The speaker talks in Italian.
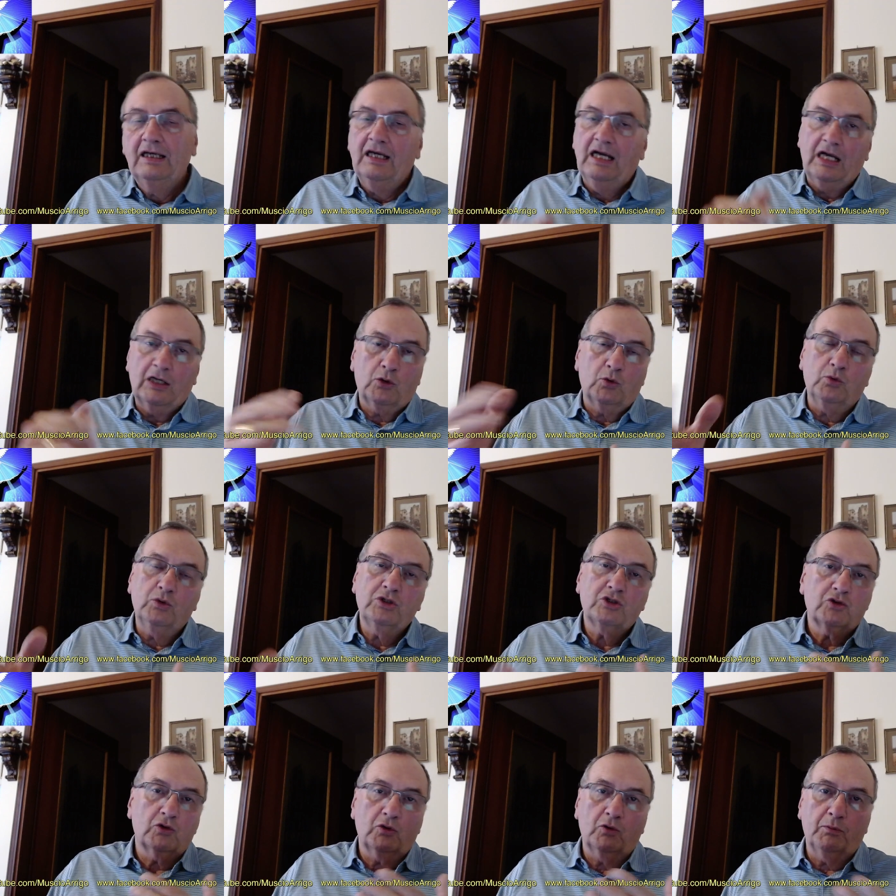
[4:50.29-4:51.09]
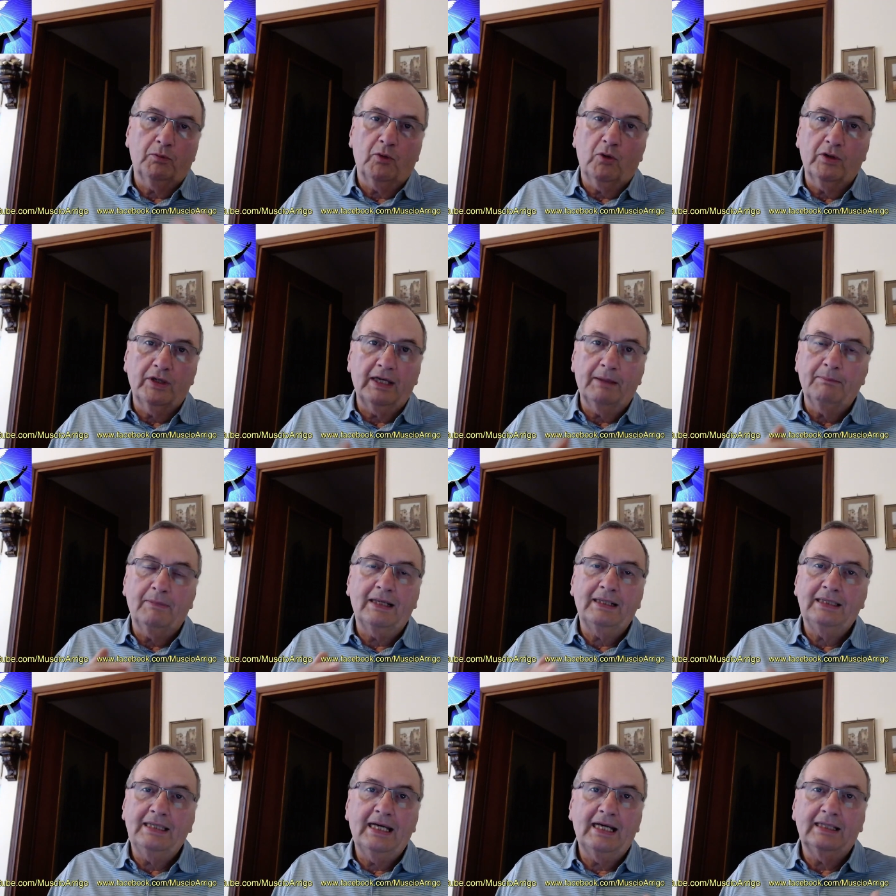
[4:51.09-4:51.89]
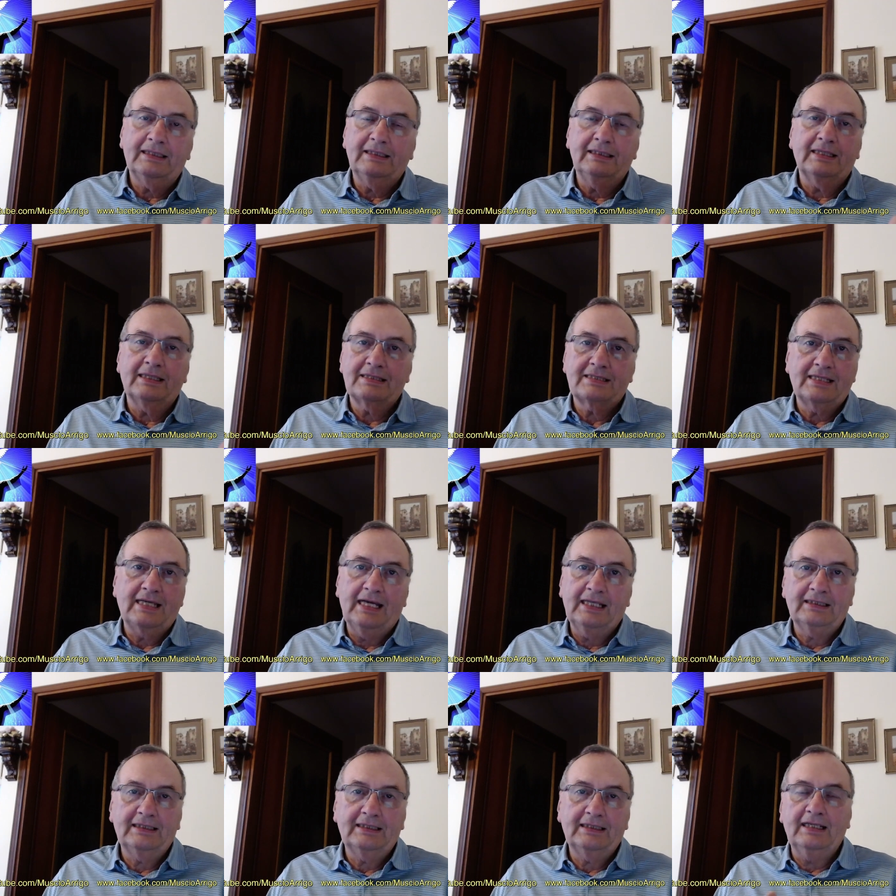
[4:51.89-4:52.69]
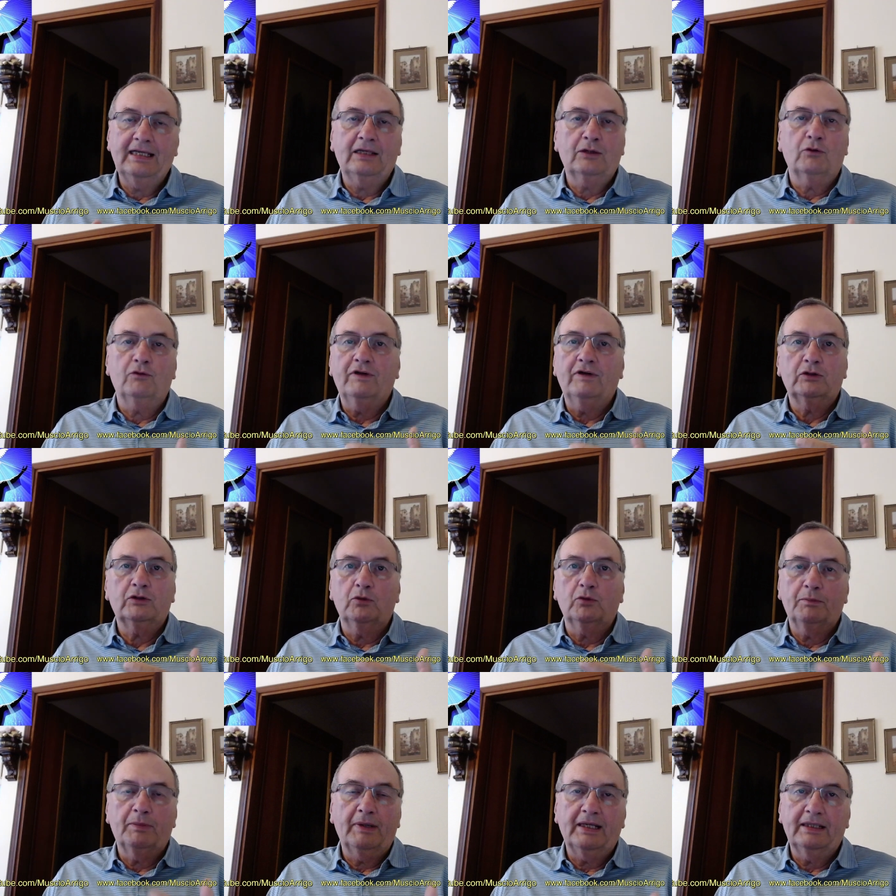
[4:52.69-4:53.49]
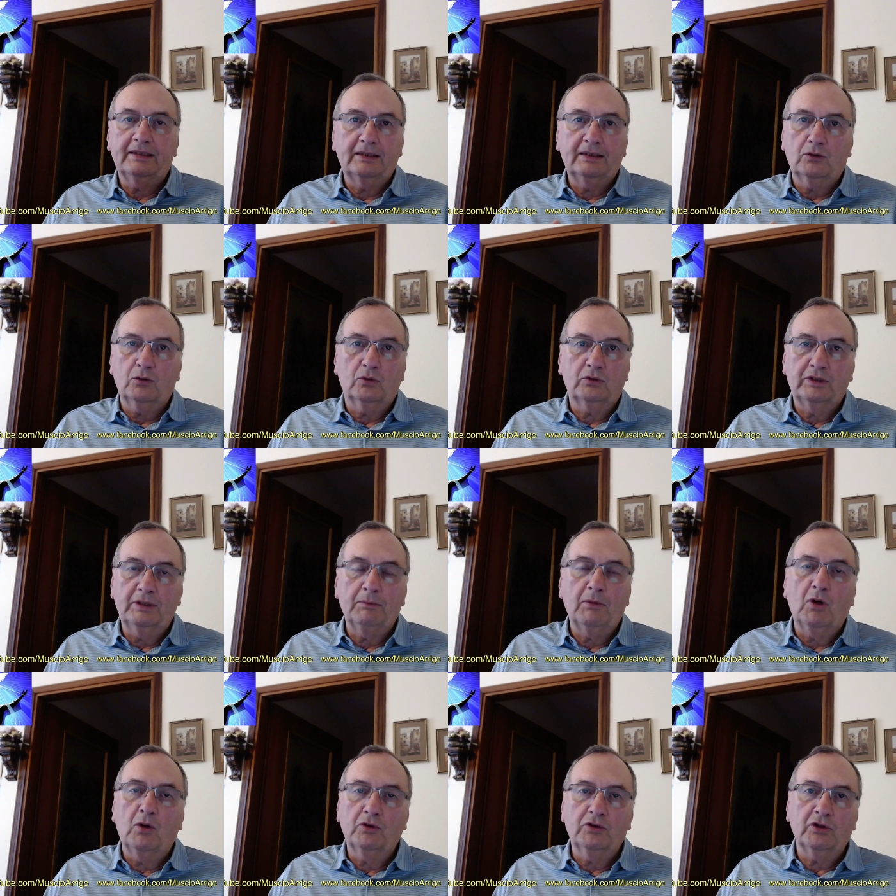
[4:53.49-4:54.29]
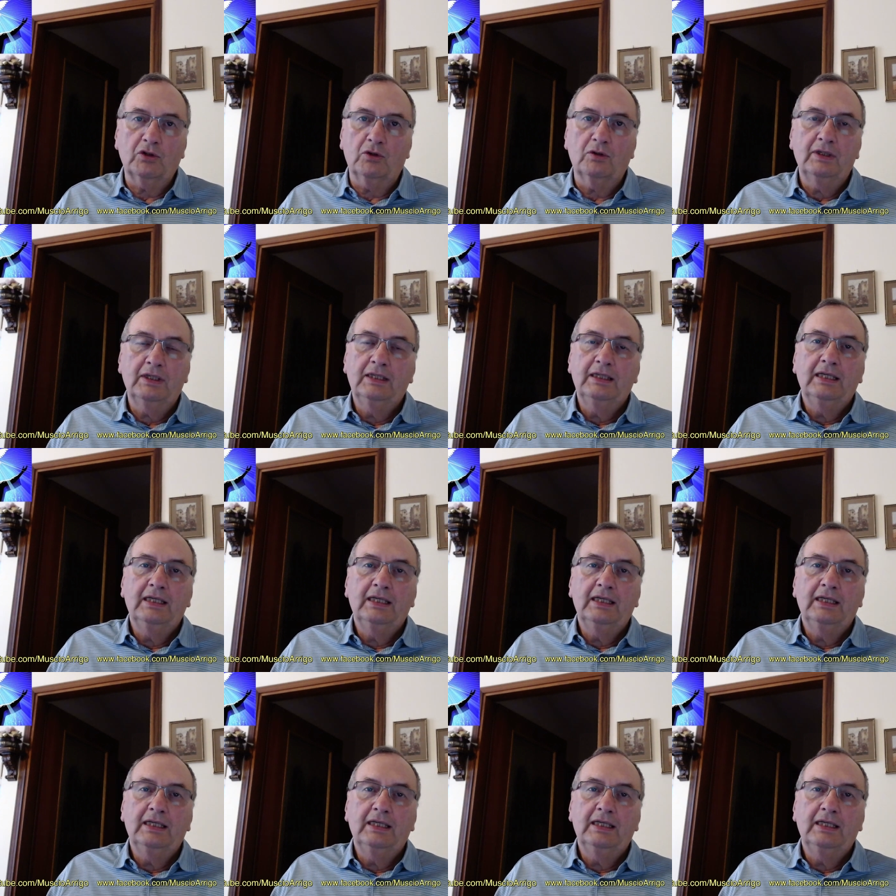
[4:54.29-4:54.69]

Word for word: Alcuni sono poi ammagliati da Satana, hanno fatto i patti col demonio